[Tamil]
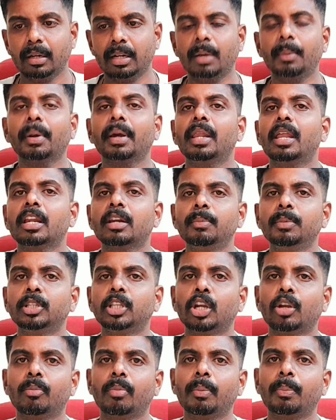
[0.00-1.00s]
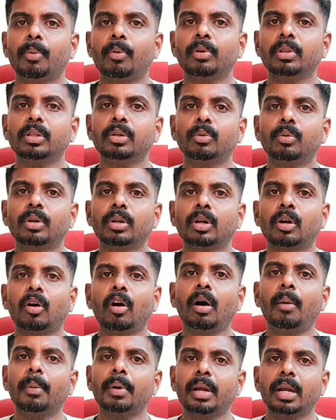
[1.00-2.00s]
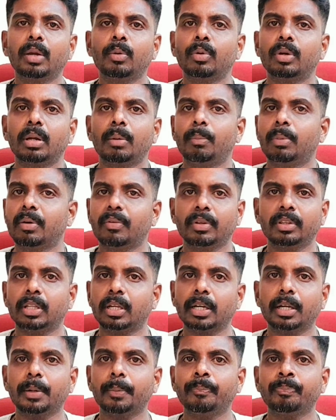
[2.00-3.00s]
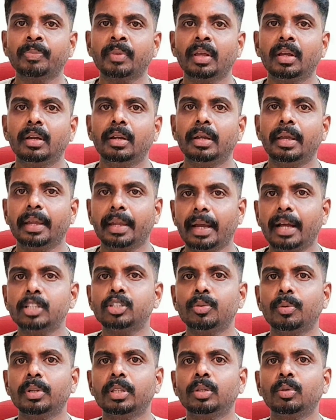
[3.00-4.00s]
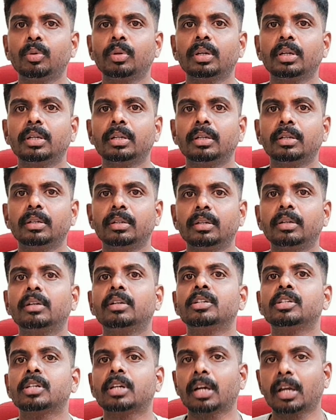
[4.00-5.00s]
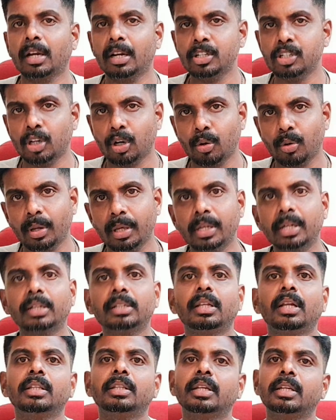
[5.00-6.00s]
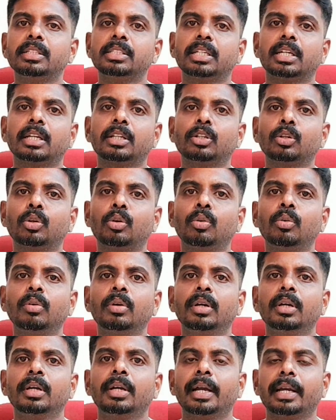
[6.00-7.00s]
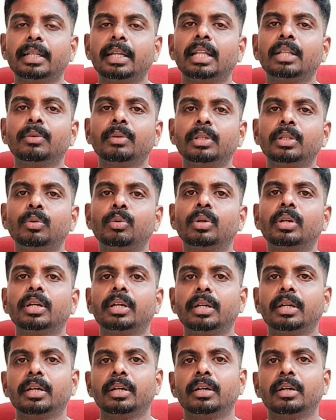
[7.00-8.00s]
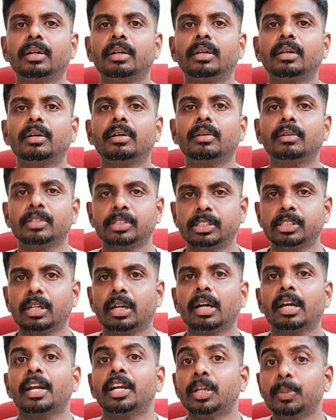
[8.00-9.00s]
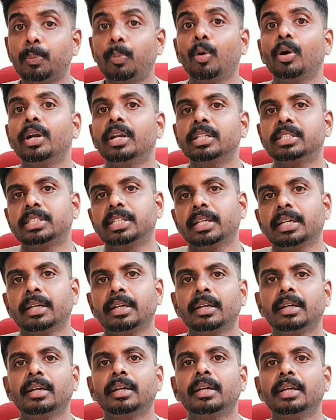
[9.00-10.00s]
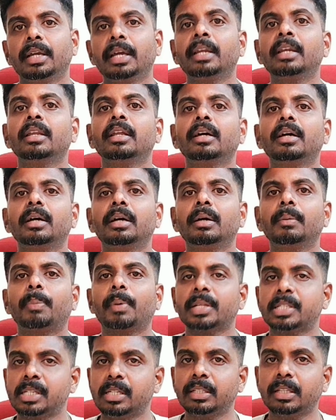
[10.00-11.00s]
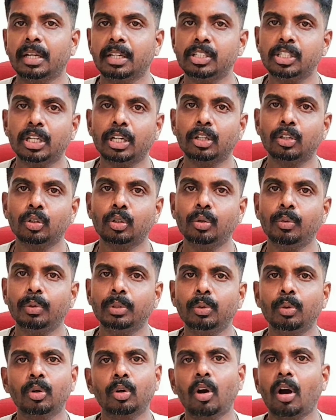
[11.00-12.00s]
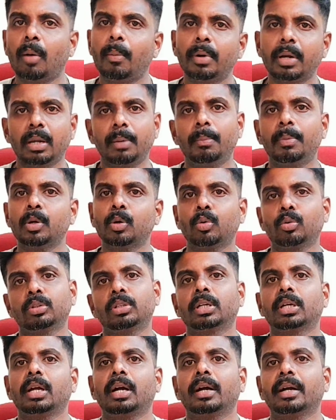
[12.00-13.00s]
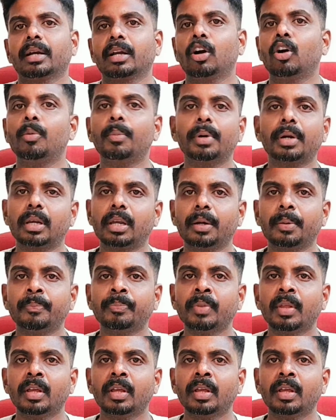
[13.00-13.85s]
நமக்கு எல்லாருக்குமே தெரியும் இப்போ வந்து ஒரு காமனான ஒரு நம்பர் வந்திருக்கு எங்கேயாச்சும் வந்து ஒரு கரண்ட் ஷடவுனாக இருக்குதான்னு தெரிஞ்சுக்கிறதுக்கோ ஏதாவது வந்து ஒரு கரண்ட்டு போயிடுச்சு என்ன பிரச்சனை தெரிஞ்சுக்கிறதுக்கோ வந்து ஒரு காமன் நம்பர் கொடுத்துருக்காங்க கவர்மெண்ட்டில்